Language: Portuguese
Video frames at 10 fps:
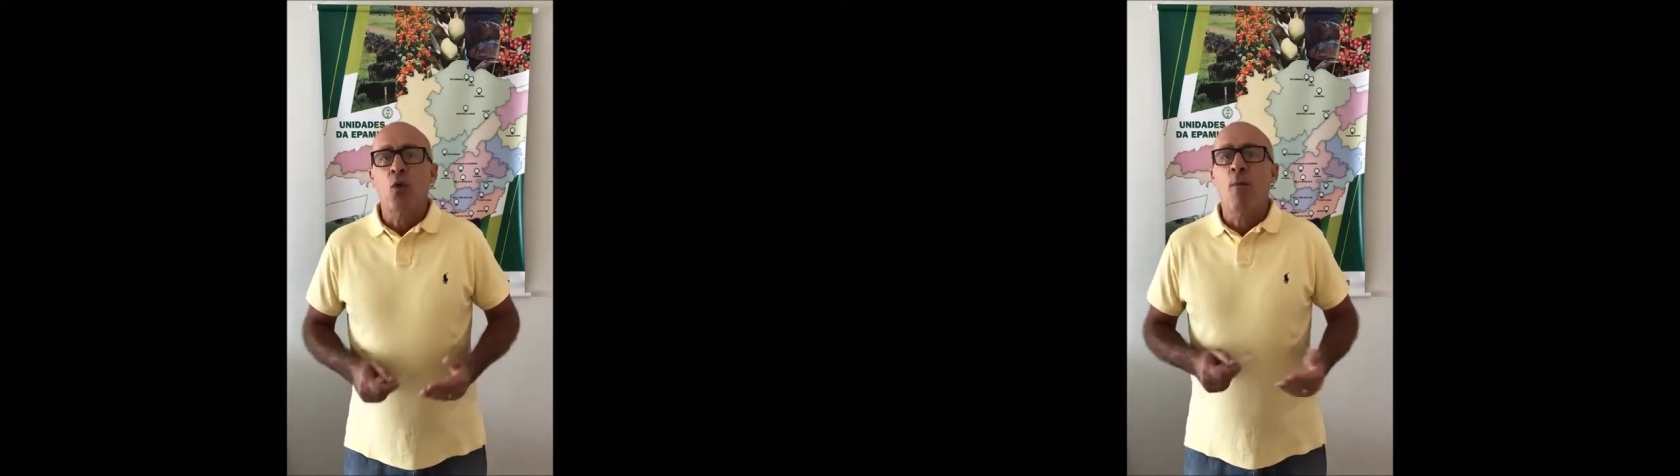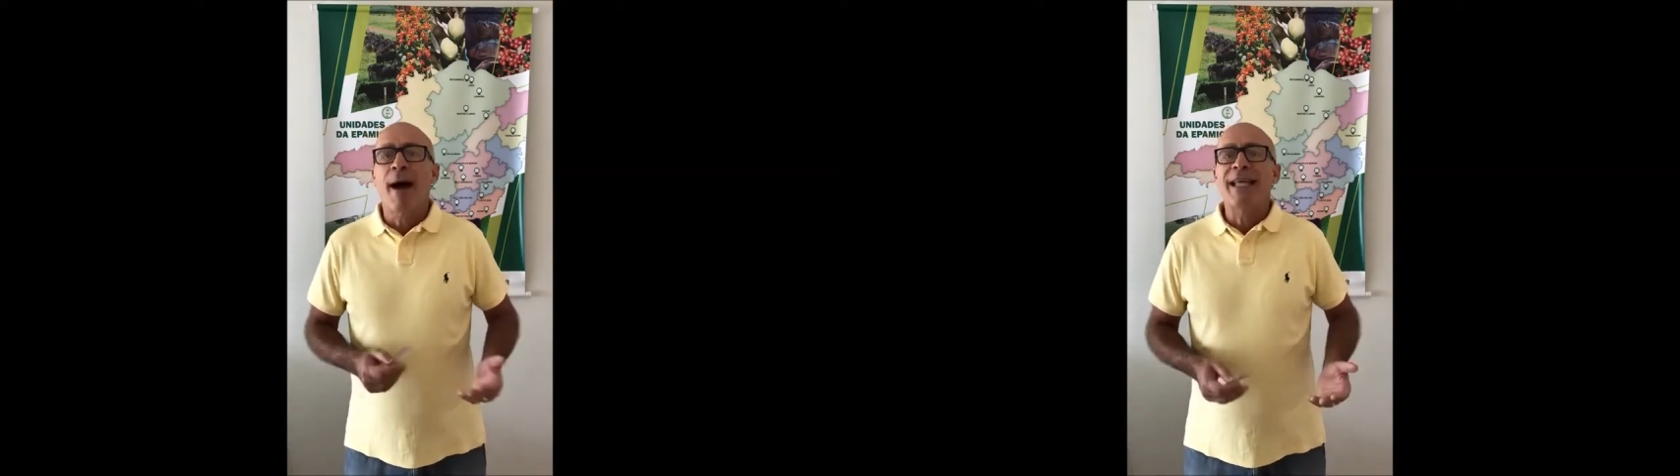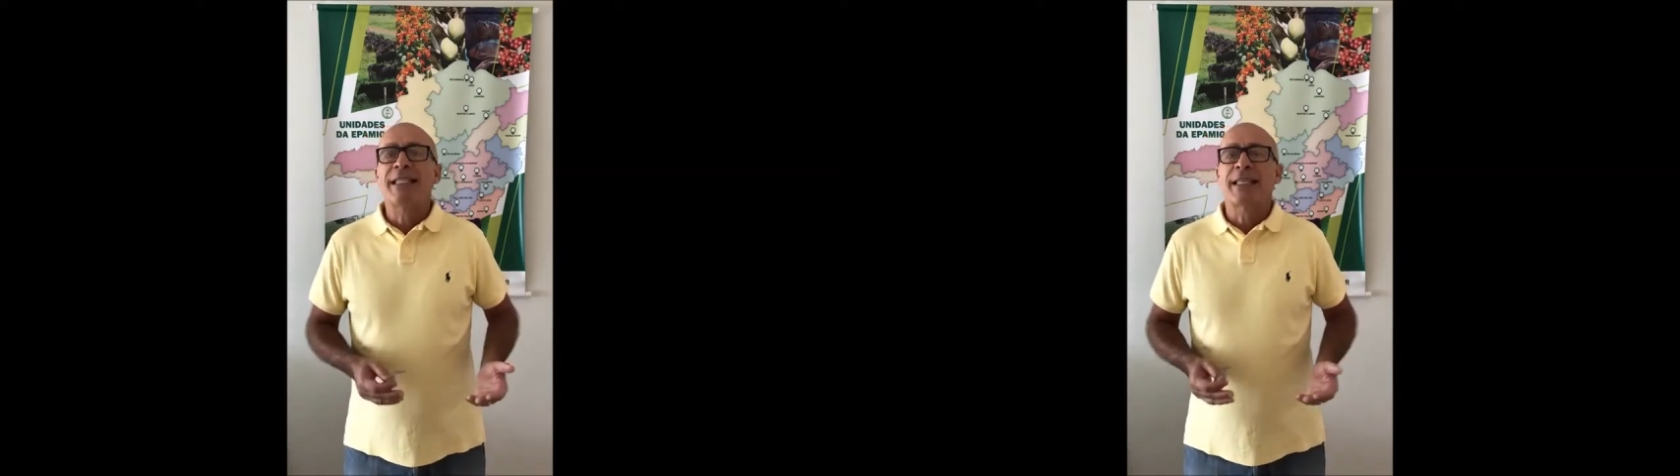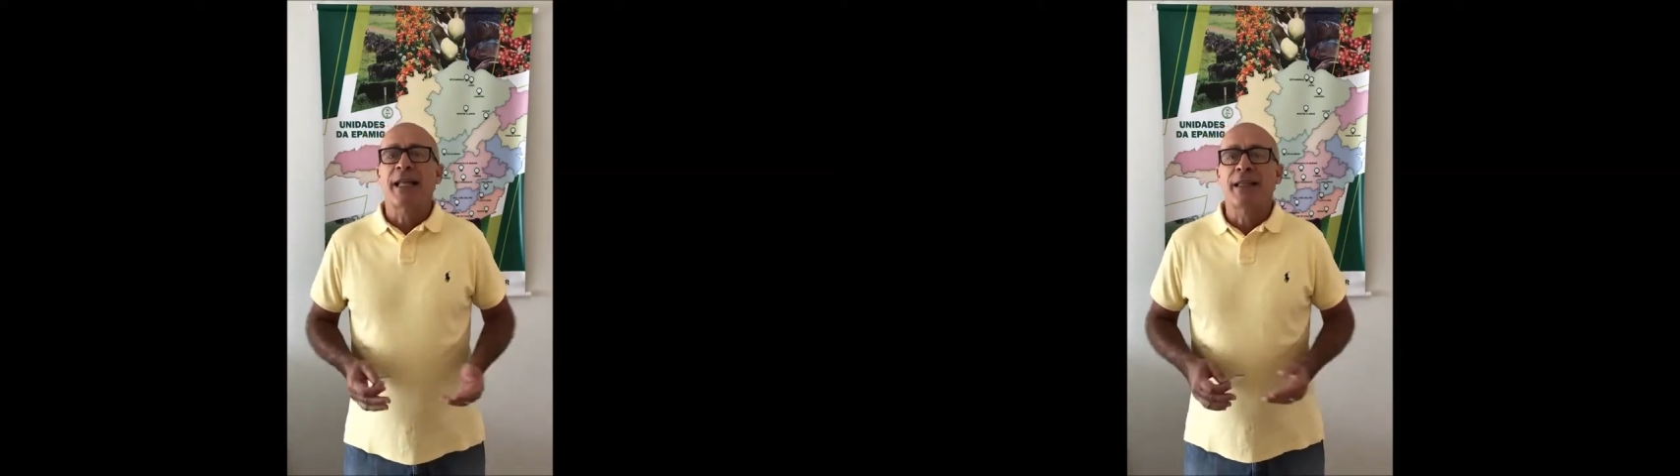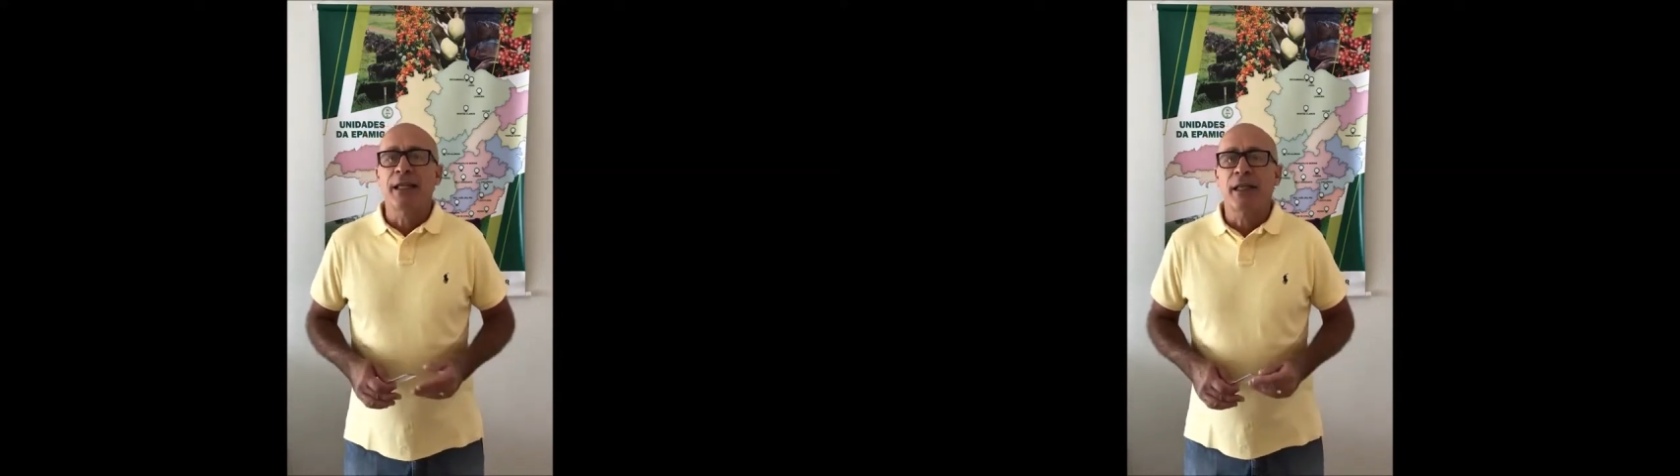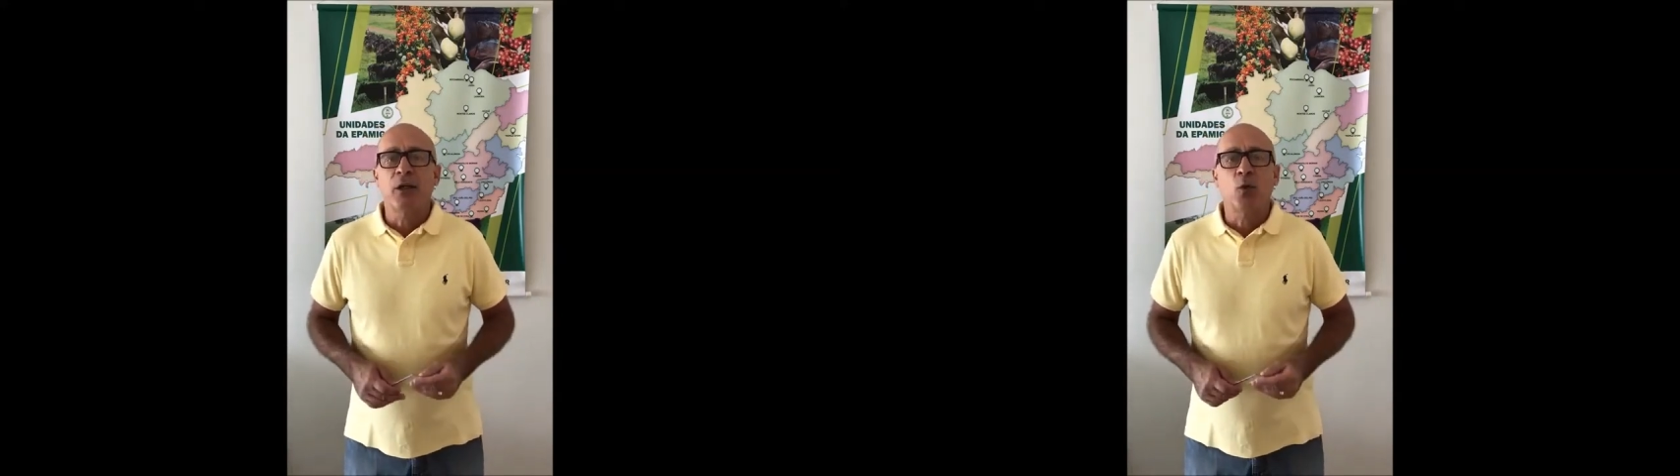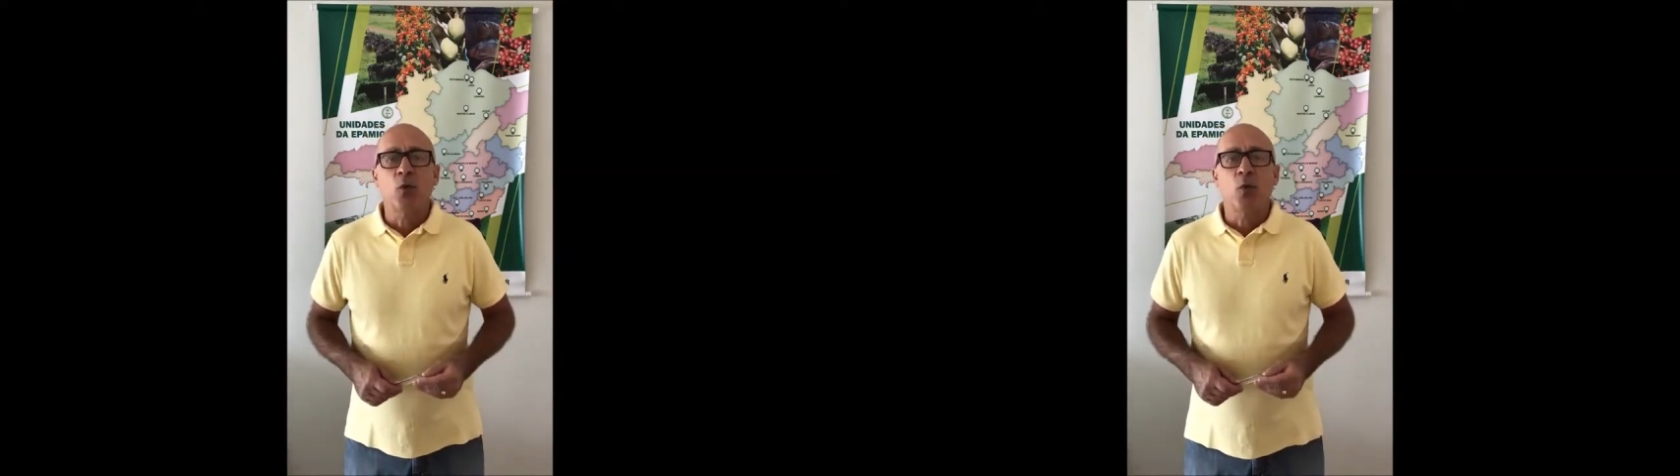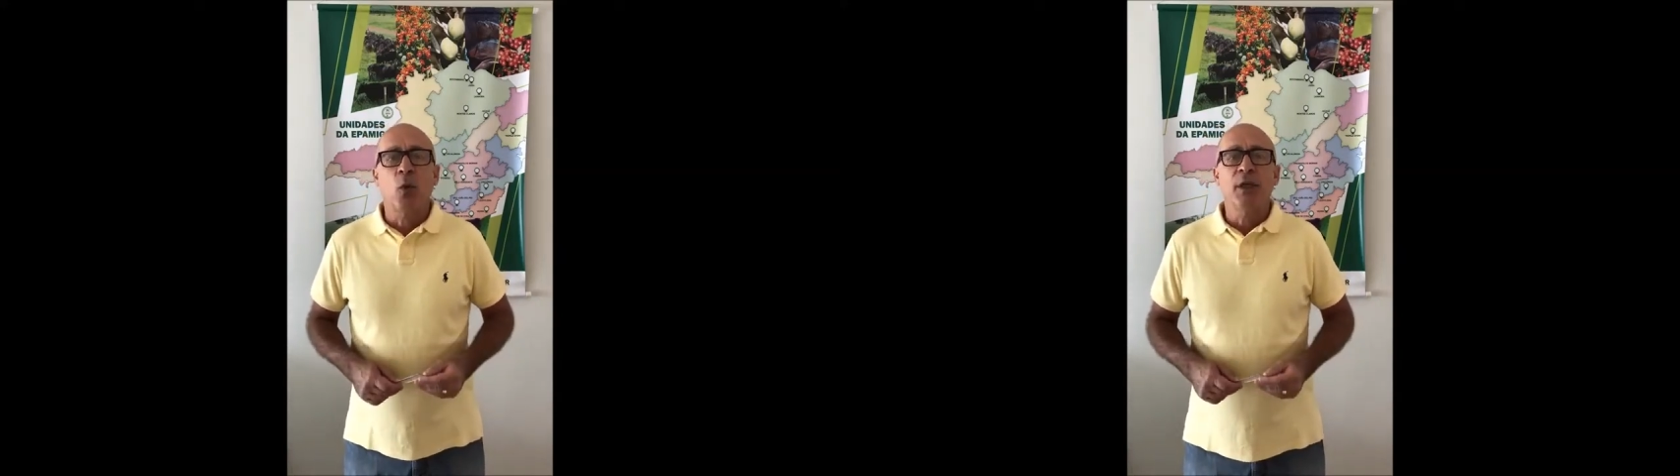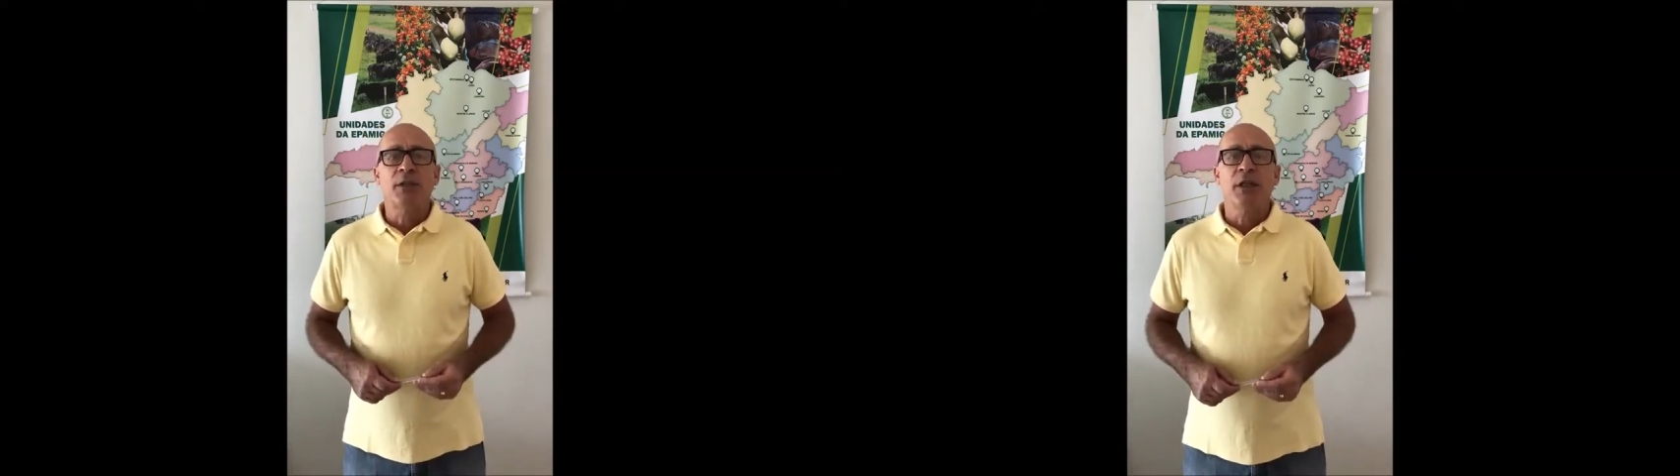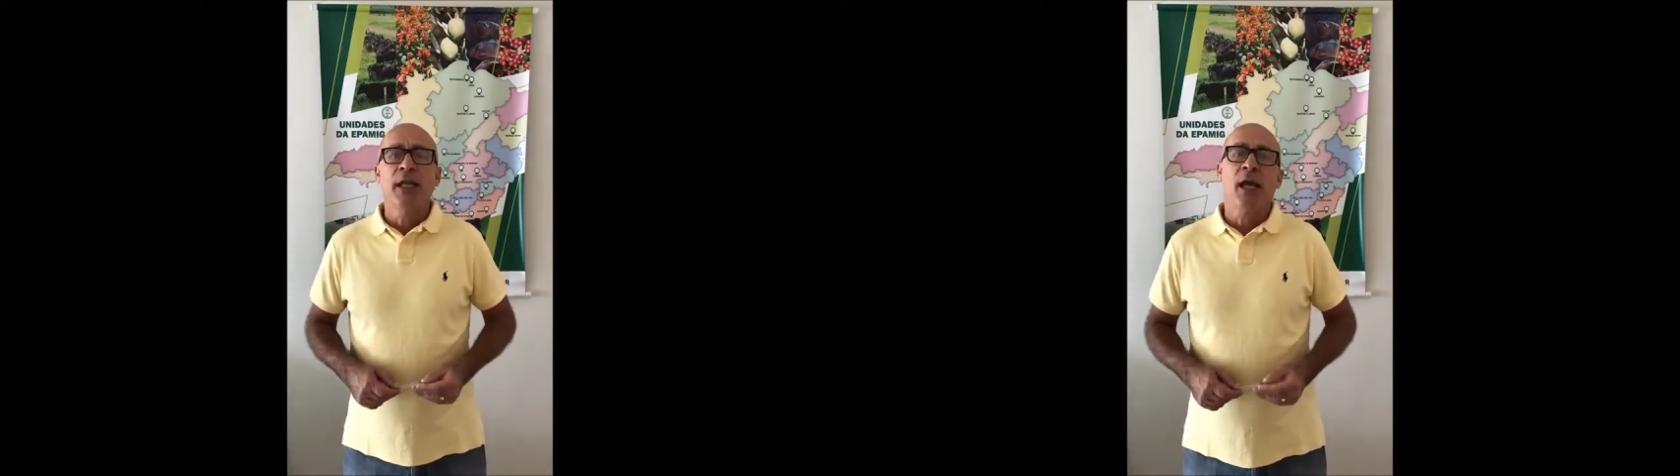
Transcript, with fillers: com mais de 70 agricultores